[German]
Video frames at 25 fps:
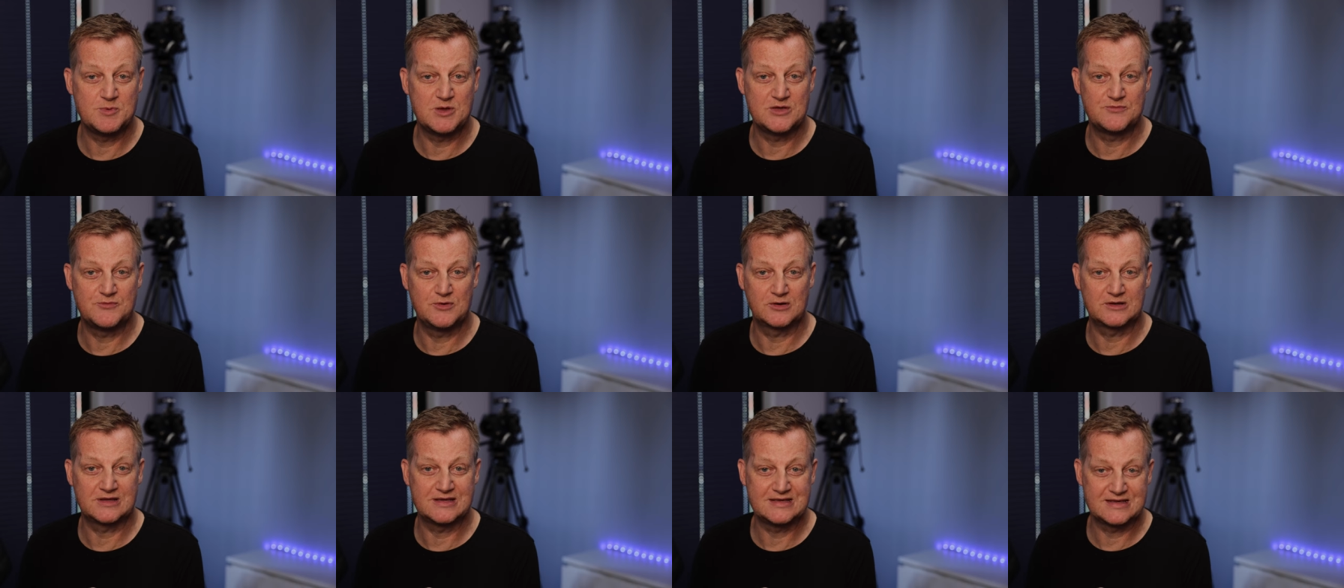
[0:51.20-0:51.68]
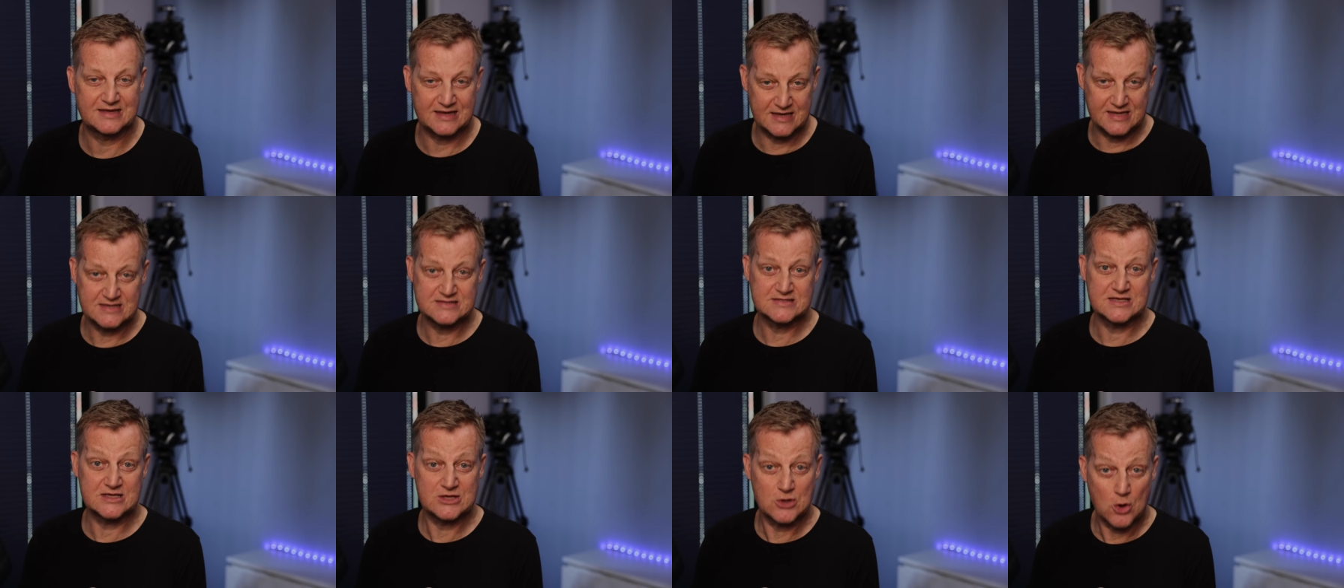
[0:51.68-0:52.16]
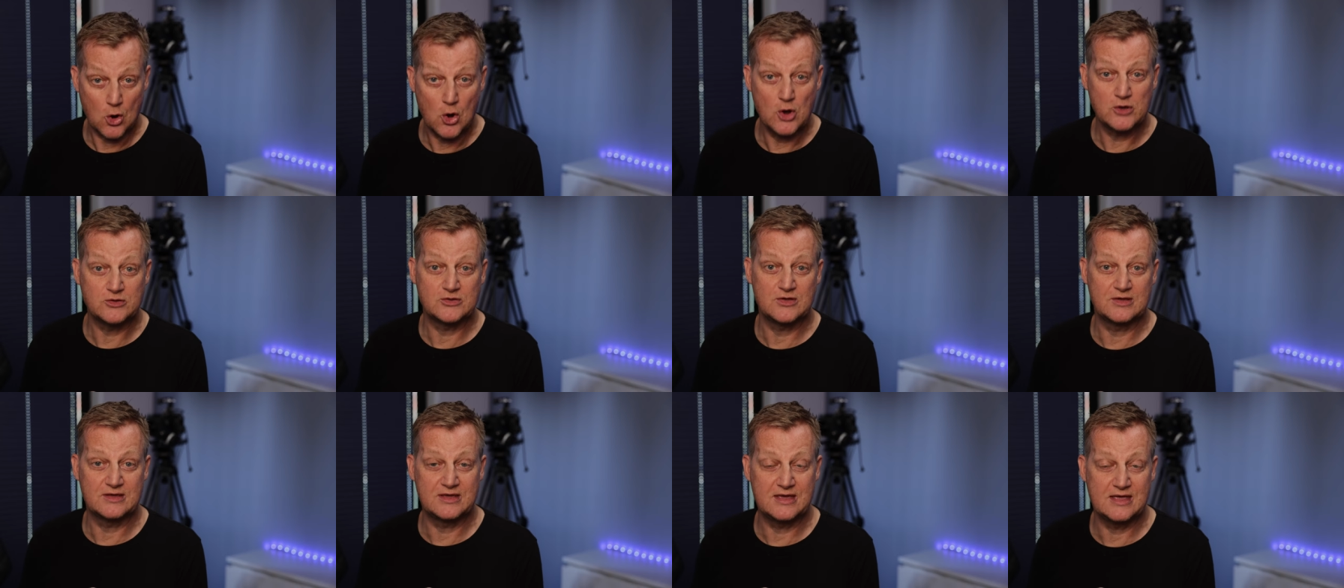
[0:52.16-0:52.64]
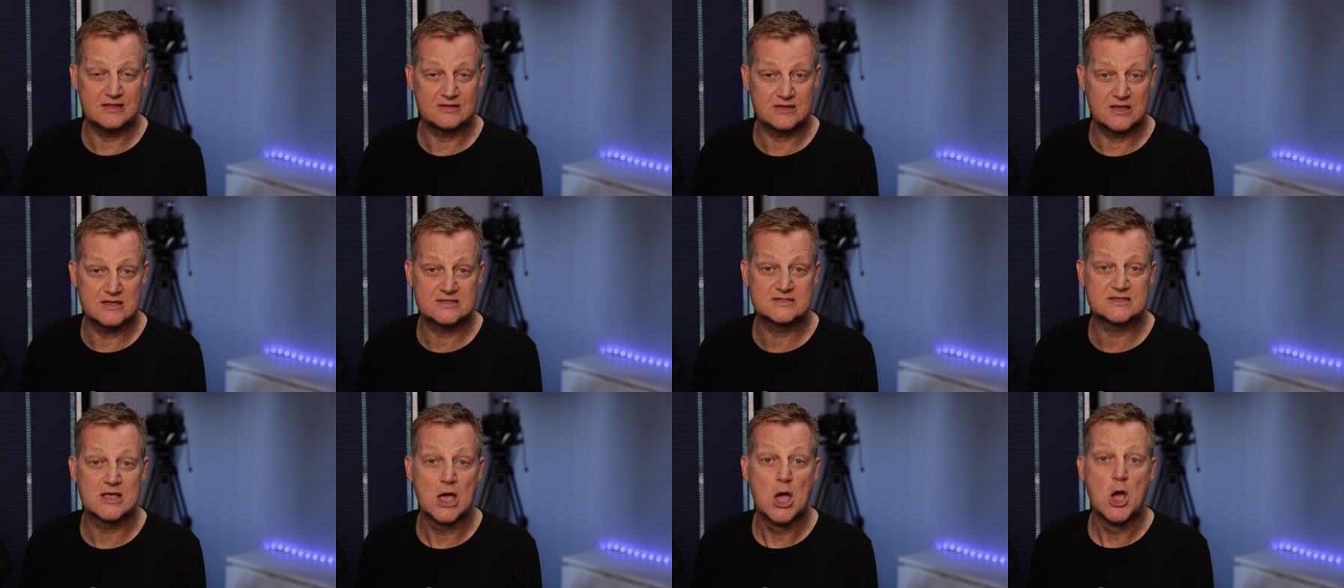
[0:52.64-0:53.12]
mich wirklich riesig. Heute geht
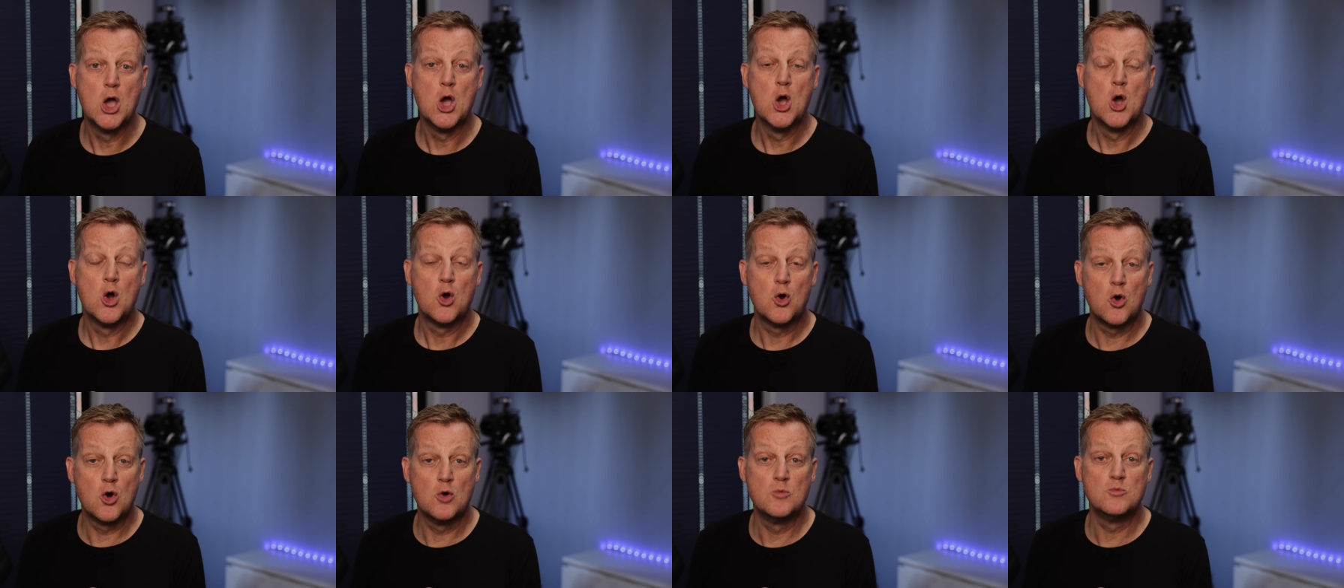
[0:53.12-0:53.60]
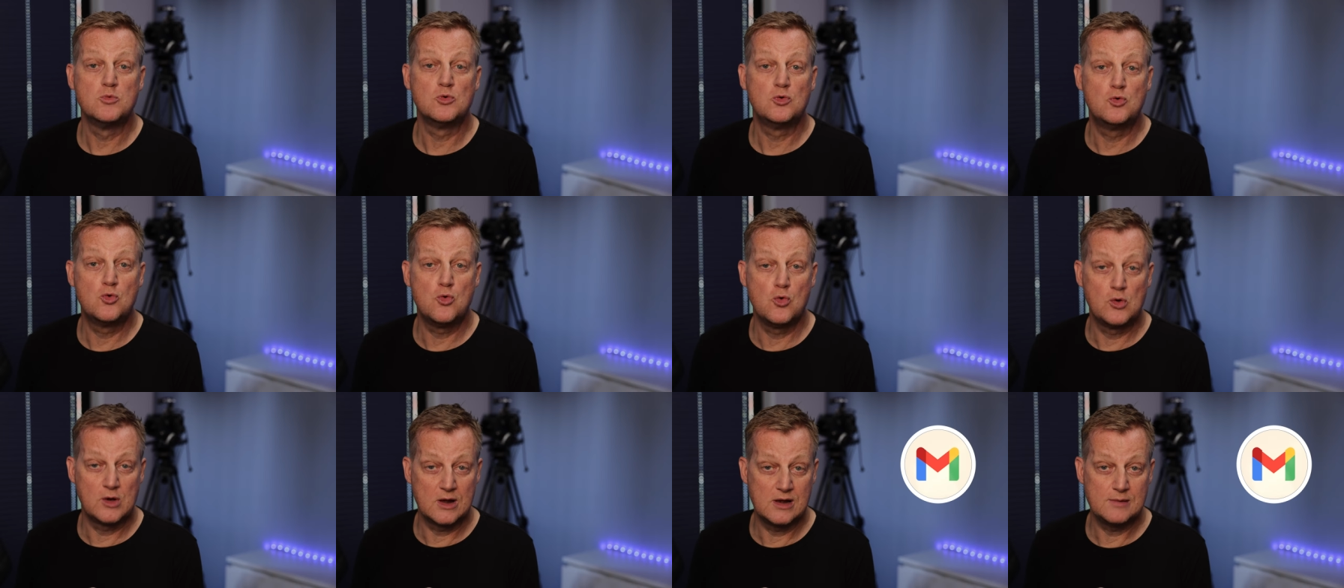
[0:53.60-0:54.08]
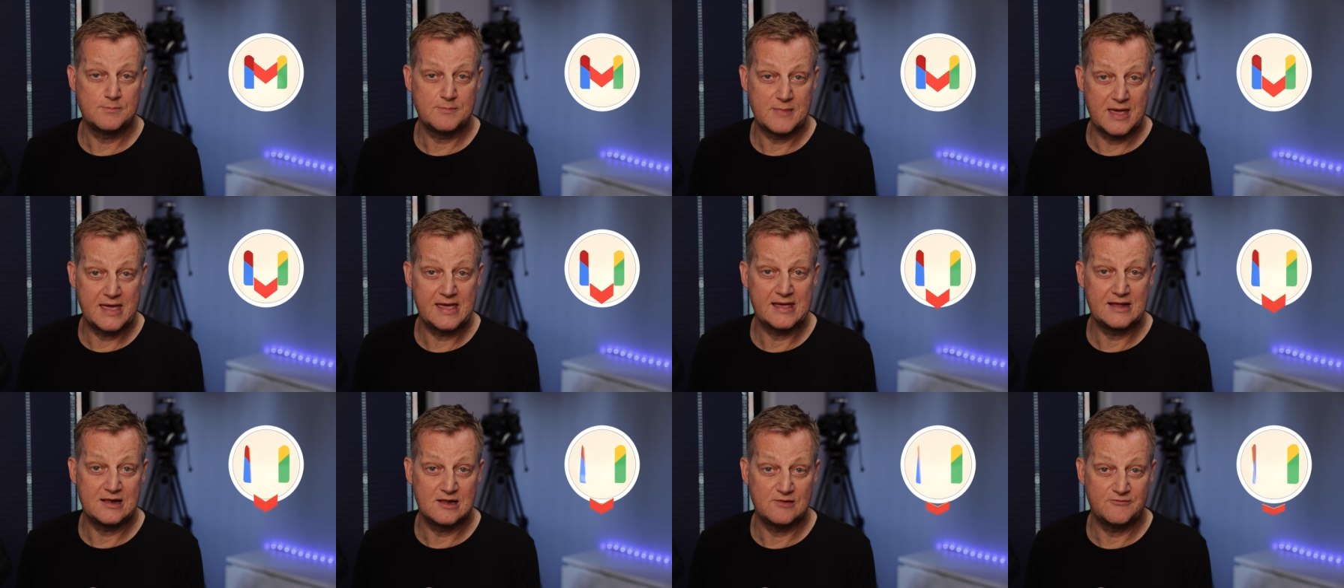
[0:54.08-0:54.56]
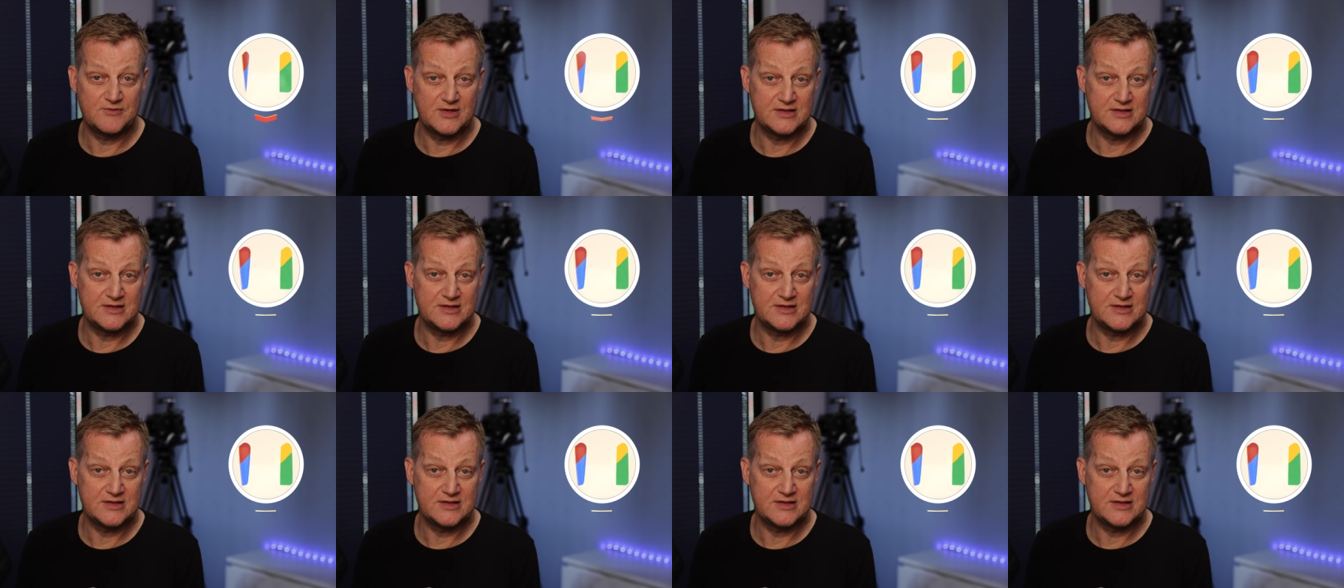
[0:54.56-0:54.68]
es um Google Mail.